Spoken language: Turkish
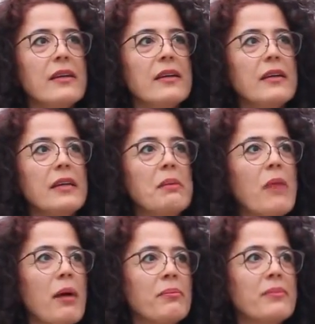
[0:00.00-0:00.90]
e,
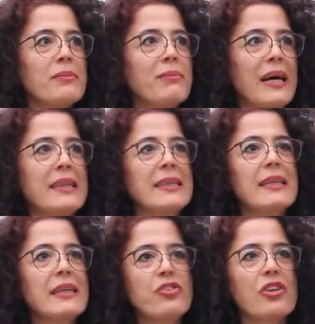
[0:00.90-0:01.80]
imam
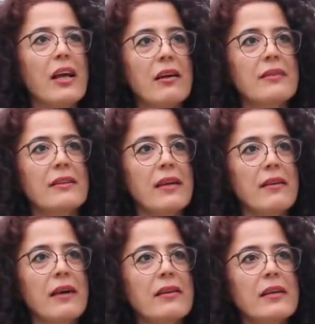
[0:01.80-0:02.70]
benzeri kişiler
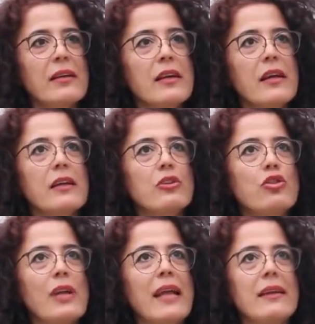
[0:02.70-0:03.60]
atayarak e,
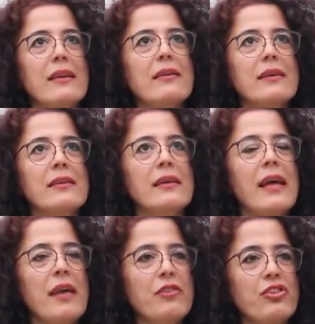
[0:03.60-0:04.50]
sürekli kadını
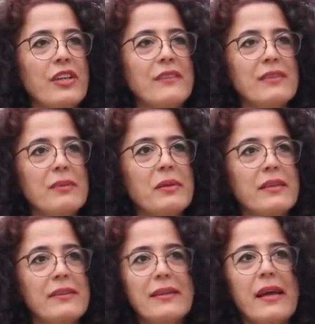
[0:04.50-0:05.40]
ev içine tık,
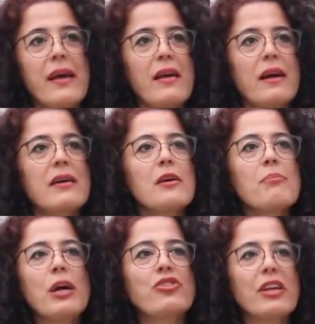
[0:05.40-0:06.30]
tıkayarak
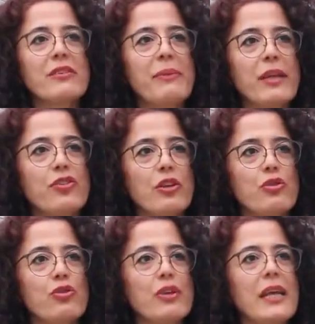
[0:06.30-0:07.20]
baş etmeye
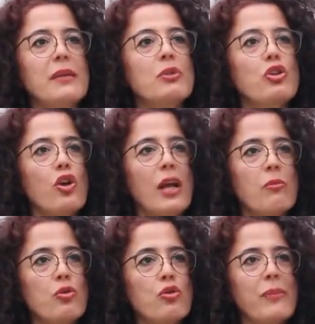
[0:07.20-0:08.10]
çalışıyor. Yeni bir
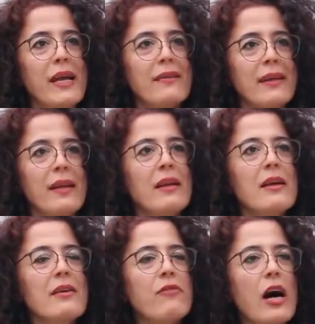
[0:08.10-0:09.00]
söylem kurmaya değil,
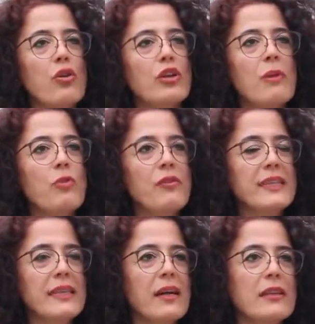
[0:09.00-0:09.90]
var olan
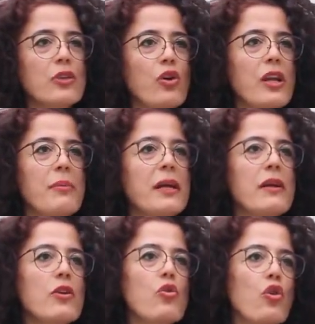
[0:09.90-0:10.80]
muhafazakar söylemi
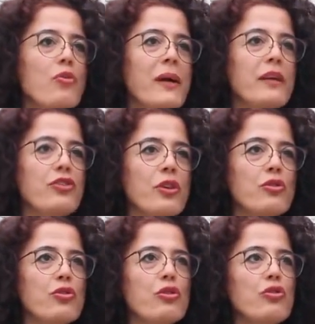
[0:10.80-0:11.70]
korumaya
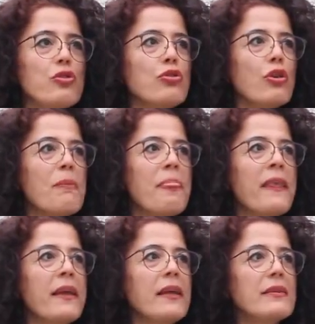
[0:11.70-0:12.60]
çalışıyor. Çünkü
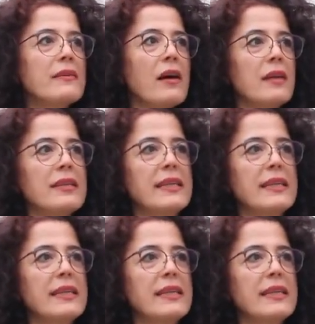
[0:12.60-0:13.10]
iktidarın